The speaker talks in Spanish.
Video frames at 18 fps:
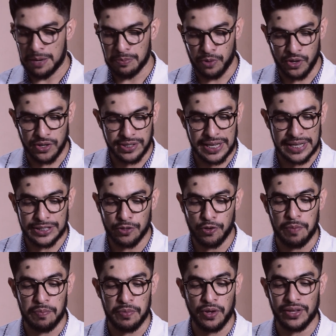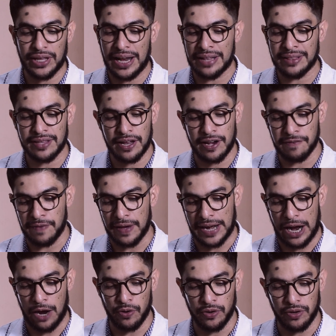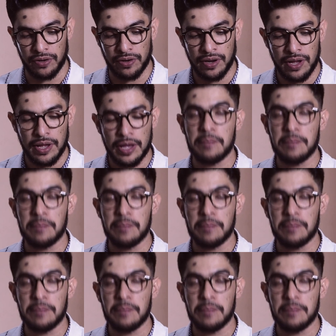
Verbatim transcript: A Moisés lo envió delante del faraón,